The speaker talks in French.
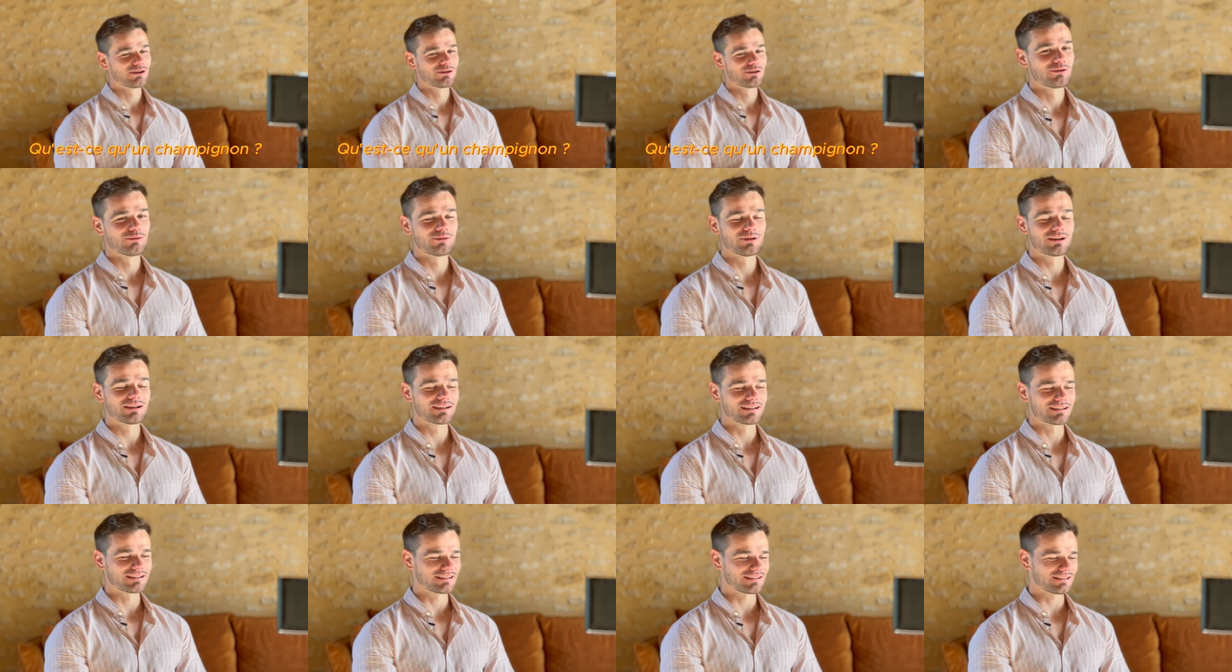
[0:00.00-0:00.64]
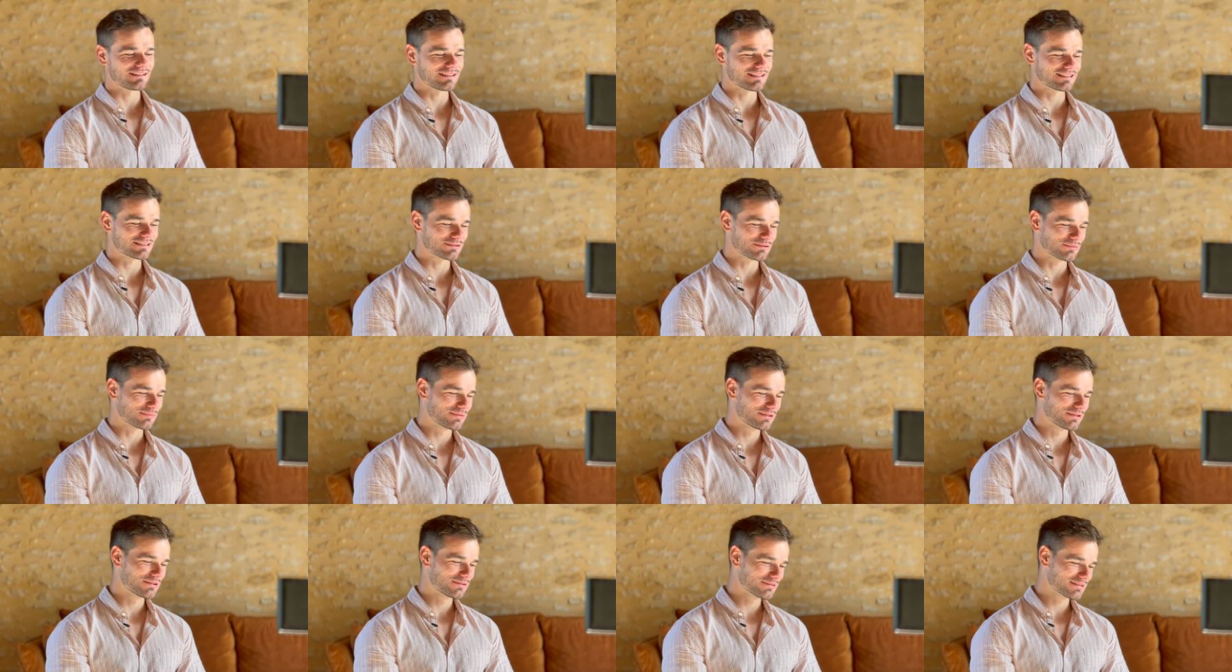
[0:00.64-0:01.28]
Ouais, alors un
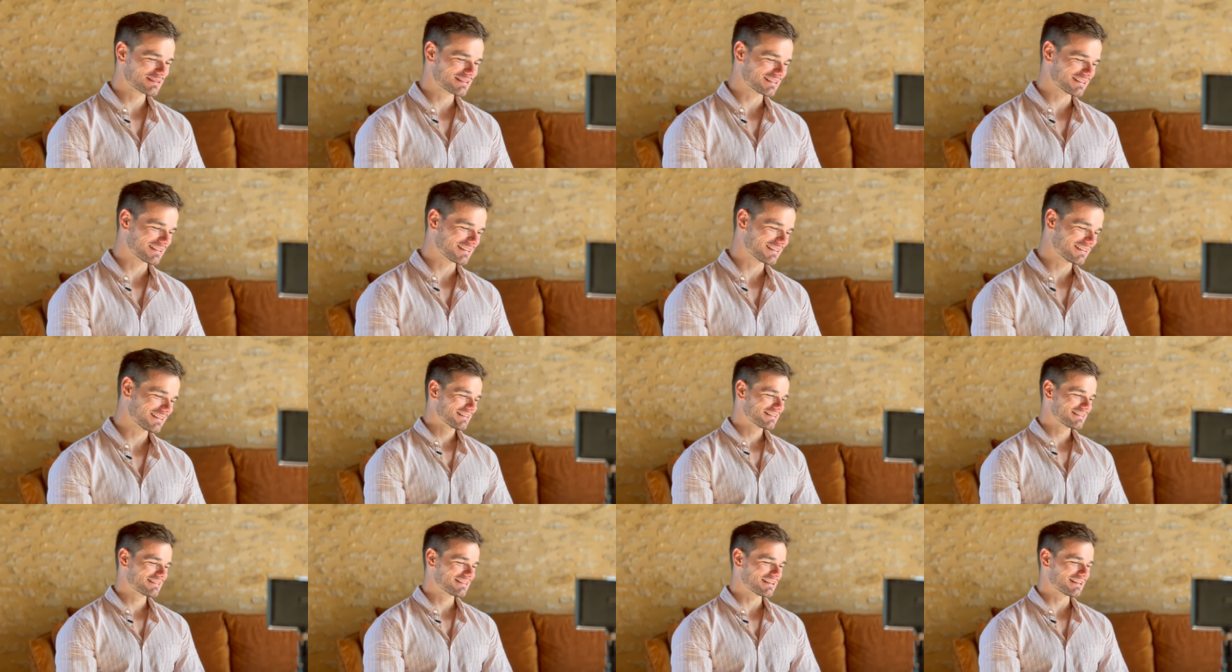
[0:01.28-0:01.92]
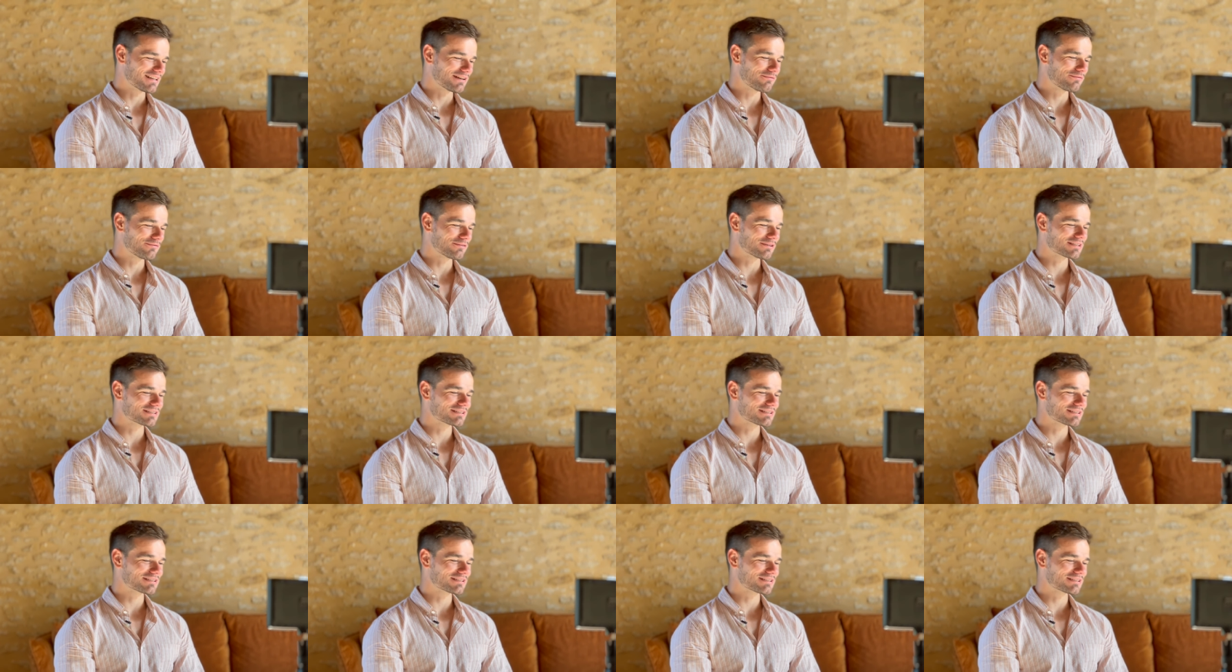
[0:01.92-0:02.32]
champignon, c'est à la fois